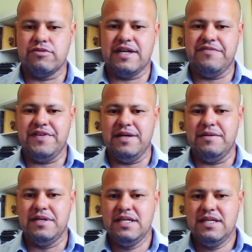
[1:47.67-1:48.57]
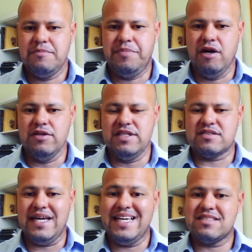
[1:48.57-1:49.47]
do café
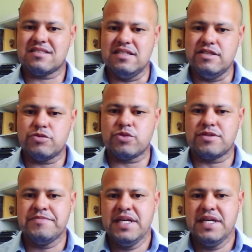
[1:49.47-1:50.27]
paulista em Santos.